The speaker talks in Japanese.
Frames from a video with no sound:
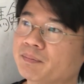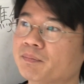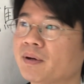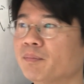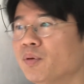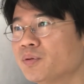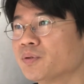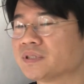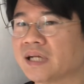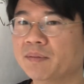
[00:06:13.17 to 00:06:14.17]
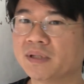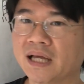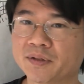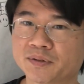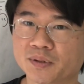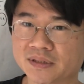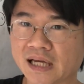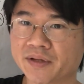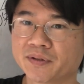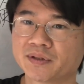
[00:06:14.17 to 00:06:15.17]
まあ、もっとしっかり見たいという人は
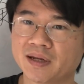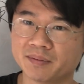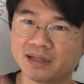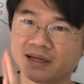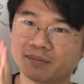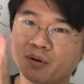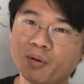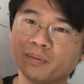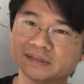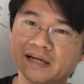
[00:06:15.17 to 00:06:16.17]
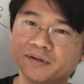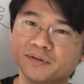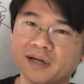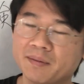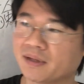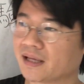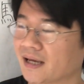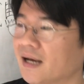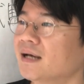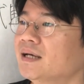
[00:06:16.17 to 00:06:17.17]
3級くらいまで。まあ、ほぼ3級くらいまで
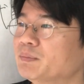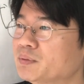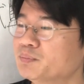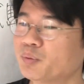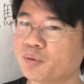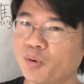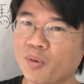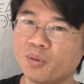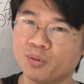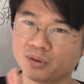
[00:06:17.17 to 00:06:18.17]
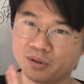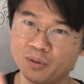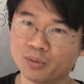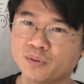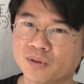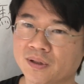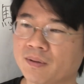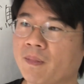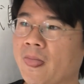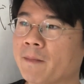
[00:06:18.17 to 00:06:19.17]
が文法の方法のほど、
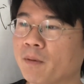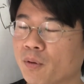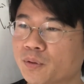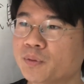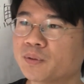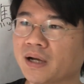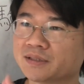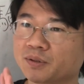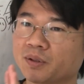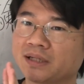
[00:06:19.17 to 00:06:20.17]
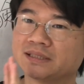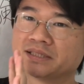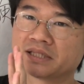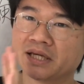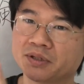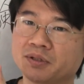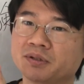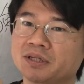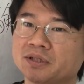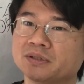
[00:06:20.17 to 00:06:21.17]
ほとんどがその HSK1 級、
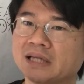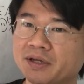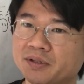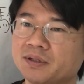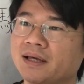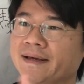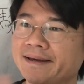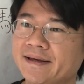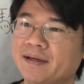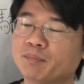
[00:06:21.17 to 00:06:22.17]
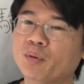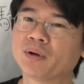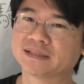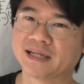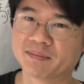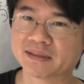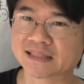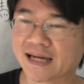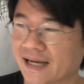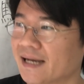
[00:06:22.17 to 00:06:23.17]
2級、3級で網羅されます
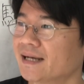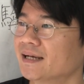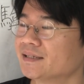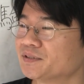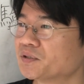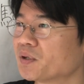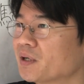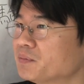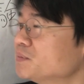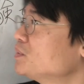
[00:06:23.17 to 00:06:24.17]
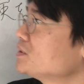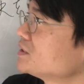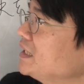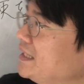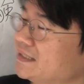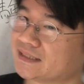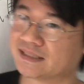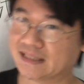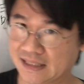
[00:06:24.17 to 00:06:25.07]
から、中国は文法少ないです。